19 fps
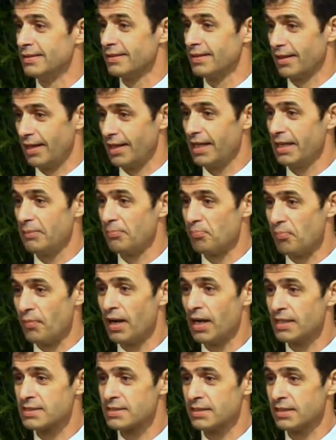хлеб,
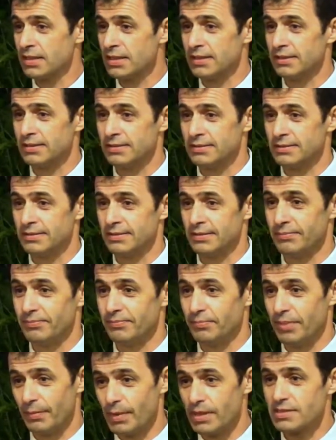масло,
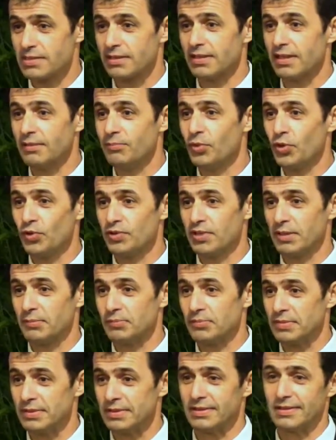помазанный
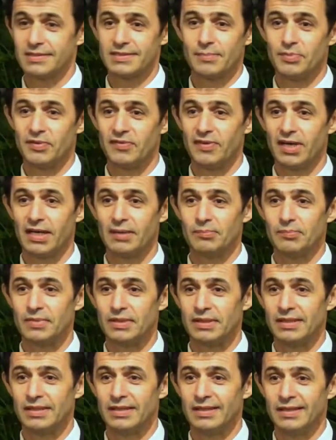медом, запиваем
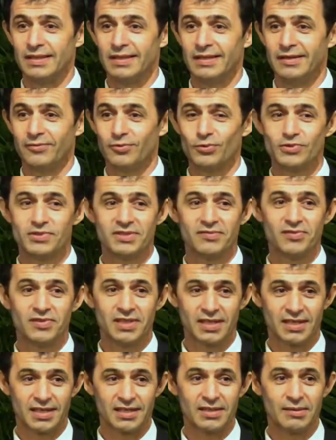вкусным
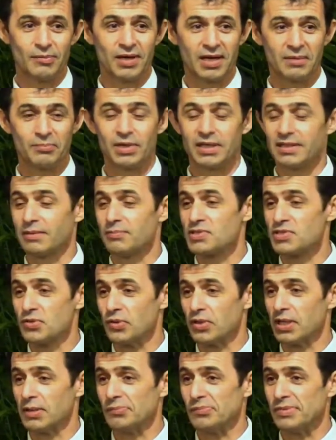виноградным ароматным
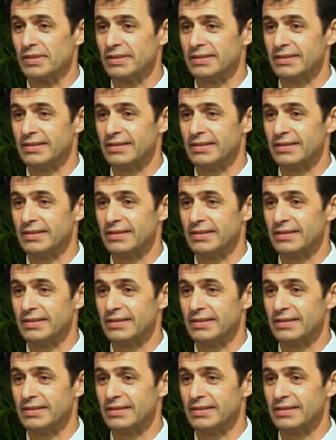соком.